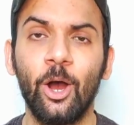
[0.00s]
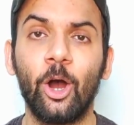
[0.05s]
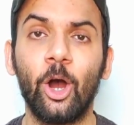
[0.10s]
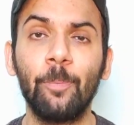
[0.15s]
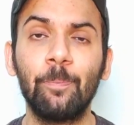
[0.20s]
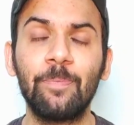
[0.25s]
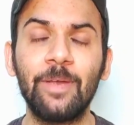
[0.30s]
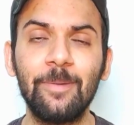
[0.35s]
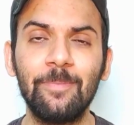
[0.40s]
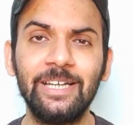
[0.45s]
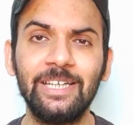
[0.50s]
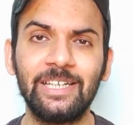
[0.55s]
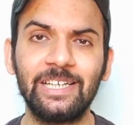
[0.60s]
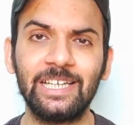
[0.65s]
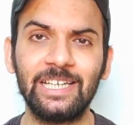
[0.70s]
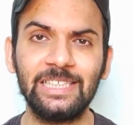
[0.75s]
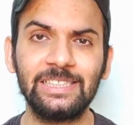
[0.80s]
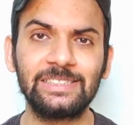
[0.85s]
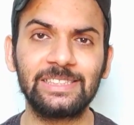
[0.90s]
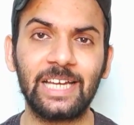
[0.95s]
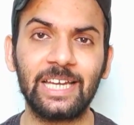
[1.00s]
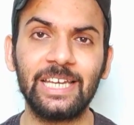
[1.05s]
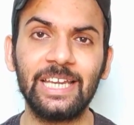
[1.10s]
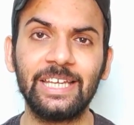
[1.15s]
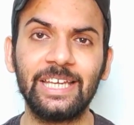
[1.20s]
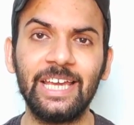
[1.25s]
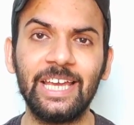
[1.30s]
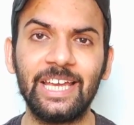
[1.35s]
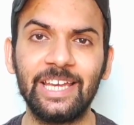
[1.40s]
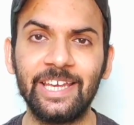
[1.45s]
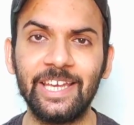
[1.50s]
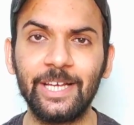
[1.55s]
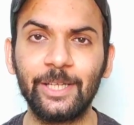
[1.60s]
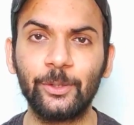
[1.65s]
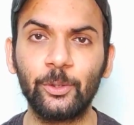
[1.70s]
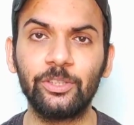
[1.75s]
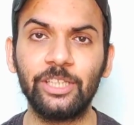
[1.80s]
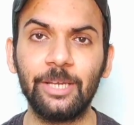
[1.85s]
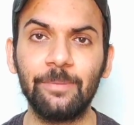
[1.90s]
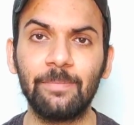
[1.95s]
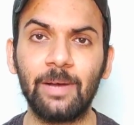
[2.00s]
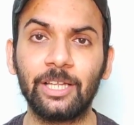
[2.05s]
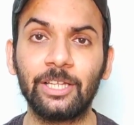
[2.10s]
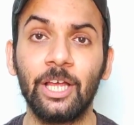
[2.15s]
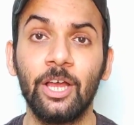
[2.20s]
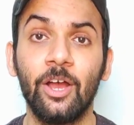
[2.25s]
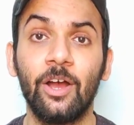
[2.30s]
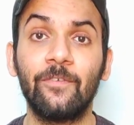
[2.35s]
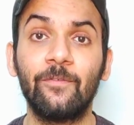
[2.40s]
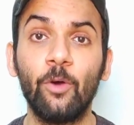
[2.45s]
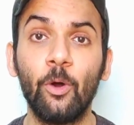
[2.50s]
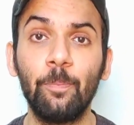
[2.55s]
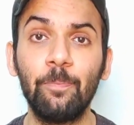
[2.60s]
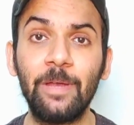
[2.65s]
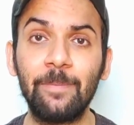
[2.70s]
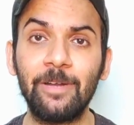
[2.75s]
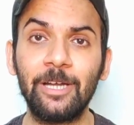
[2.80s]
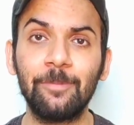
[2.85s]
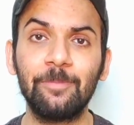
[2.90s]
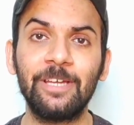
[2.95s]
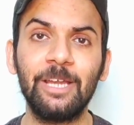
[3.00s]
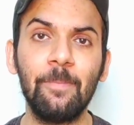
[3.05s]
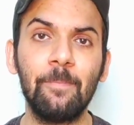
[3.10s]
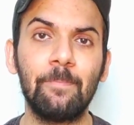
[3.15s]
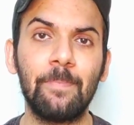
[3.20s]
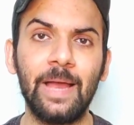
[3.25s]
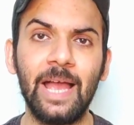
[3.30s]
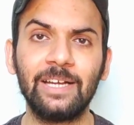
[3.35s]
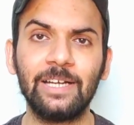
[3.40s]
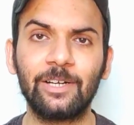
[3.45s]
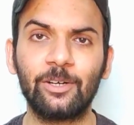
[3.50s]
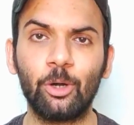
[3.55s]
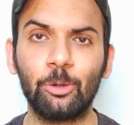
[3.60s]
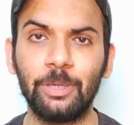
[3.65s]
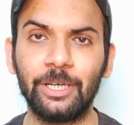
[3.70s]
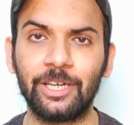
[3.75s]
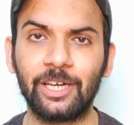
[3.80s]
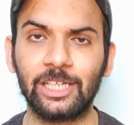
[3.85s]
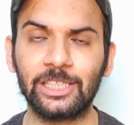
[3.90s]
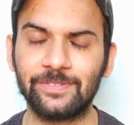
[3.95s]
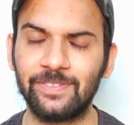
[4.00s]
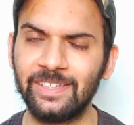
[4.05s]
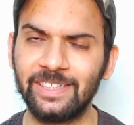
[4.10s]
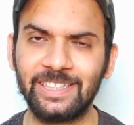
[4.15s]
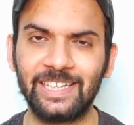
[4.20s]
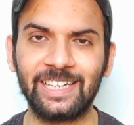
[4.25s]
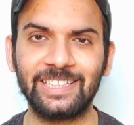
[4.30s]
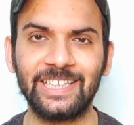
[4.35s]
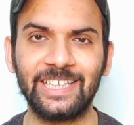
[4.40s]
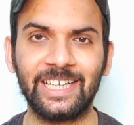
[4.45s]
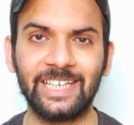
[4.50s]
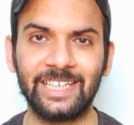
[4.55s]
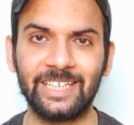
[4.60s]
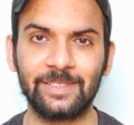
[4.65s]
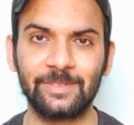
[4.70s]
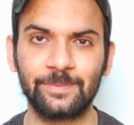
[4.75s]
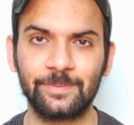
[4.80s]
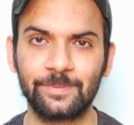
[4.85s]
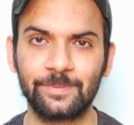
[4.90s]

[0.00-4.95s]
और पेमेंट रिलीज़ करने के एक दो दिन बाद वो पेमेंट मेरे बैंक अकाउंट में ट्रांसफ़र कर दी गई